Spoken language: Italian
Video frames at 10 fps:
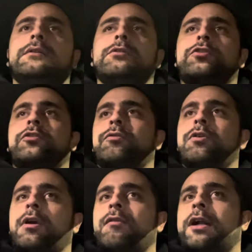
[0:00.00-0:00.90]
non so se
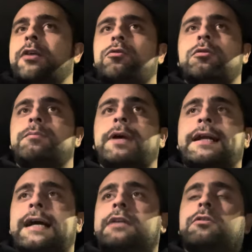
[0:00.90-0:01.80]
vogliono arrivare sul
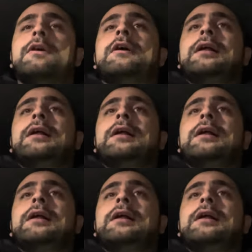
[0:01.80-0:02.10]
mercato.